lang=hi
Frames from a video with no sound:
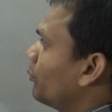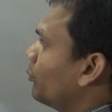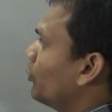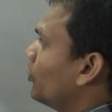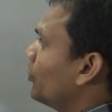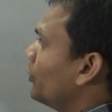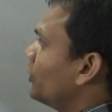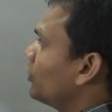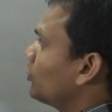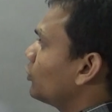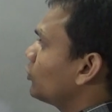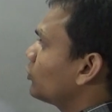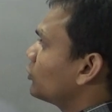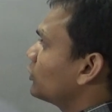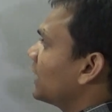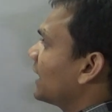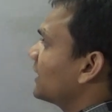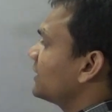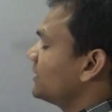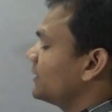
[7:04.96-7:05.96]
वो इरोड हो
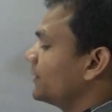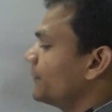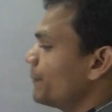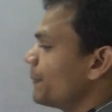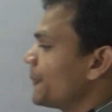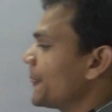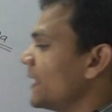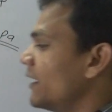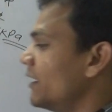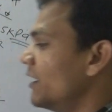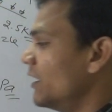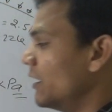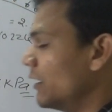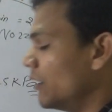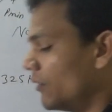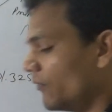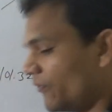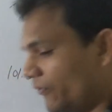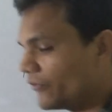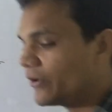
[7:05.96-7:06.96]
जाती है
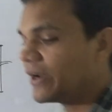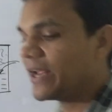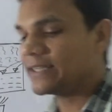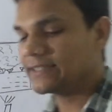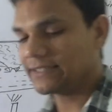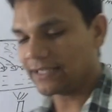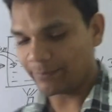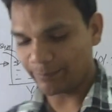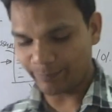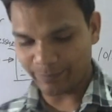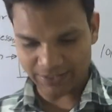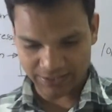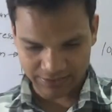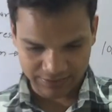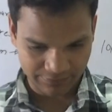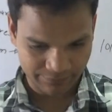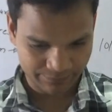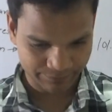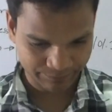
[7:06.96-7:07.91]
फॉर एग्जाम्पल